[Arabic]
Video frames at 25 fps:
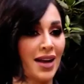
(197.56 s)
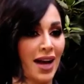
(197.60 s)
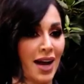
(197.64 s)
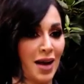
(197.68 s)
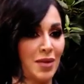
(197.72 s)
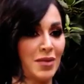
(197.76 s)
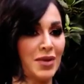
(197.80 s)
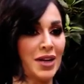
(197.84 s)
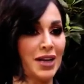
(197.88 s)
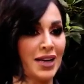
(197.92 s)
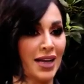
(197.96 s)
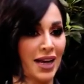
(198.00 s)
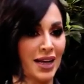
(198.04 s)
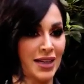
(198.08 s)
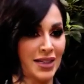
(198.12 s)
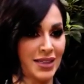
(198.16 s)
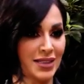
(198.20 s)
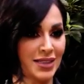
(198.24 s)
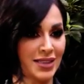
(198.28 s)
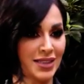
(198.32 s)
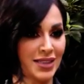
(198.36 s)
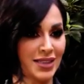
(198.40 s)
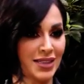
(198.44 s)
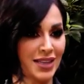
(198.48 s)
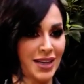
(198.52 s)
الحملة
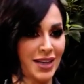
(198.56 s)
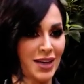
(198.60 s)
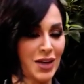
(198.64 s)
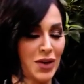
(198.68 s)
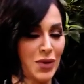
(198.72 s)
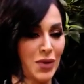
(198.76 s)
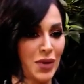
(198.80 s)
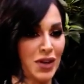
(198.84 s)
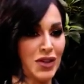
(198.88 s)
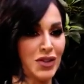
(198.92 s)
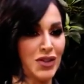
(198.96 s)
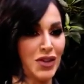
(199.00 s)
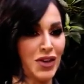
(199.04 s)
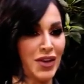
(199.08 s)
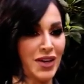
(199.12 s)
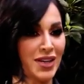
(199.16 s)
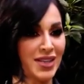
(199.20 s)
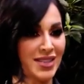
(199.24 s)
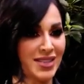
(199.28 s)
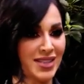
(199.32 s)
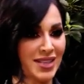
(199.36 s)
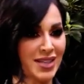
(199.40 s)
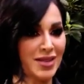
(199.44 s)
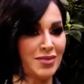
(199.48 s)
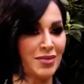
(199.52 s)
الإعلانية وجه
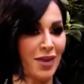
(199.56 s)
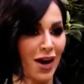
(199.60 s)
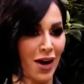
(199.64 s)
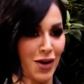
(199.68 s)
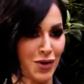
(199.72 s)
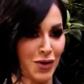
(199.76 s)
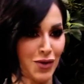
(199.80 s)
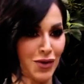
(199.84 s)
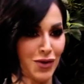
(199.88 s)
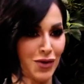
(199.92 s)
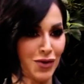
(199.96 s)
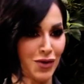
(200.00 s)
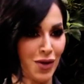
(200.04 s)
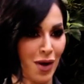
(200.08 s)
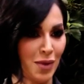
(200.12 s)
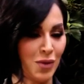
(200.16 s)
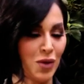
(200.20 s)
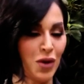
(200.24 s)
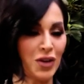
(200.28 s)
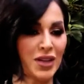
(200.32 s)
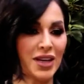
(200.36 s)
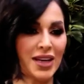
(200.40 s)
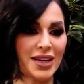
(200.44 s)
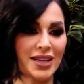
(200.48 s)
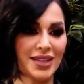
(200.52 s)
كثير معروف
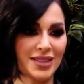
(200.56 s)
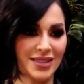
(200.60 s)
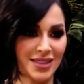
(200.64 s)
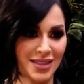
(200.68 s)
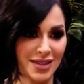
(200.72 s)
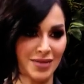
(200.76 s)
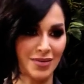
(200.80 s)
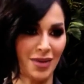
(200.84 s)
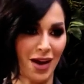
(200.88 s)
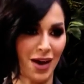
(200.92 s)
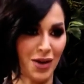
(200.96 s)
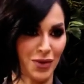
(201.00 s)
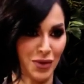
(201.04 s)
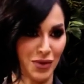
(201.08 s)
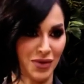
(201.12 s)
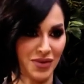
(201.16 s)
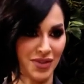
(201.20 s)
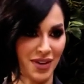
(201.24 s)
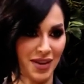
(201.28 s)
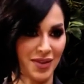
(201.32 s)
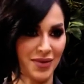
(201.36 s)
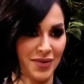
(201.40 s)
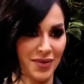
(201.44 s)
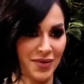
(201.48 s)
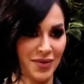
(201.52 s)
وموديل كثير
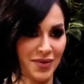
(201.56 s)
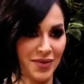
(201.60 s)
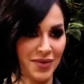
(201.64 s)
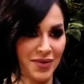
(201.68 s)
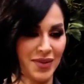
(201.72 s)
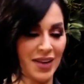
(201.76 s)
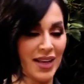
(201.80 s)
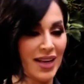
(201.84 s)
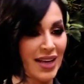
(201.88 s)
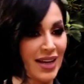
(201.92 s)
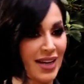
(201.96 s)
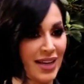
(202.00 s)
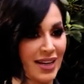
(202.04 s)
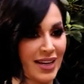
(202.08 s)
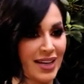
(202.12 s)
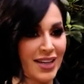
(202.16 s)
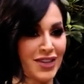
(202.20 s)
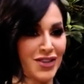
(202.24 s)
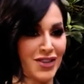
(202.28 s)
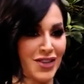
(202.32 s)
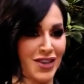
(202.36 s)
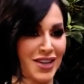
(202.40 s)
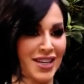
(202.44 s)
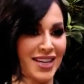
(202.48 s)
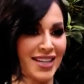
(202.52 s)
معروفة
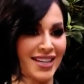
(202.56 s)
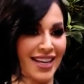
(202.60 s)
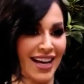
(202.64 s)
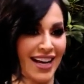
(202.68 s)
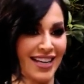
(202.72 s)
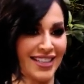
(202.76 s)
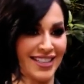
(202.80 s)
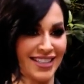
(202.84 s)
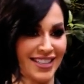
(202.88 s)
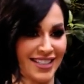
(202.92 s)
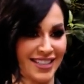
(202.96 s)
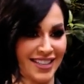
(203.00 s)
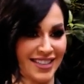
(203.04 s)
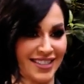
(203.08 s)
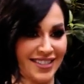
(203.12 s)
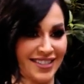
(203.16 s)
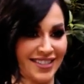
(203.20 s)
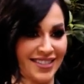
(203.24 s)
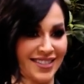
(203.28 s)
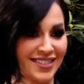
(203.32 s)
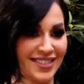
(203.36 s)
ليش هي تحديداً؟